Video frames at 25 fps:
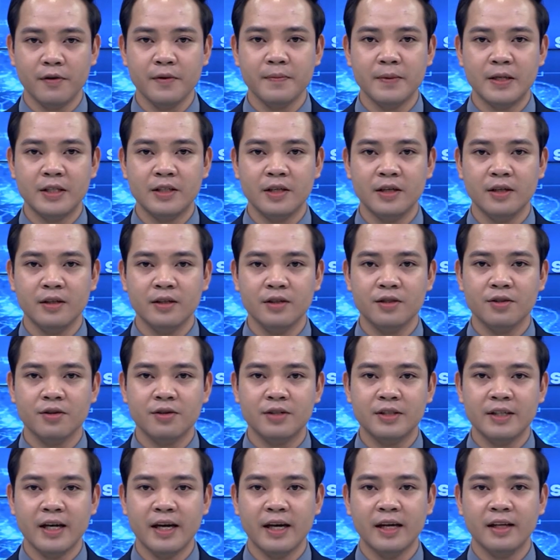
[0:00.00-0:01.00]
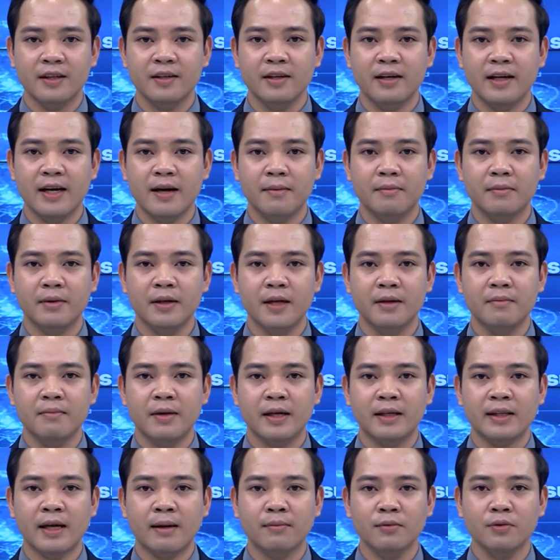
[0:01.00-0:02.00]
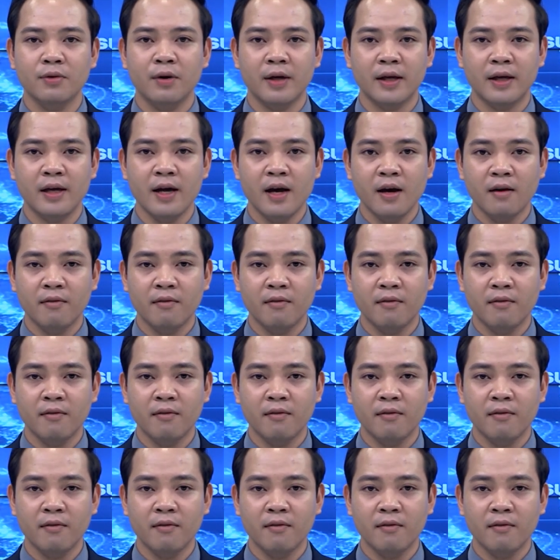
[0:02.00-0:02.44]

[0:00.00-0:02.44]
Covid-19 cho trẻ từ 5 đến 18 tuổi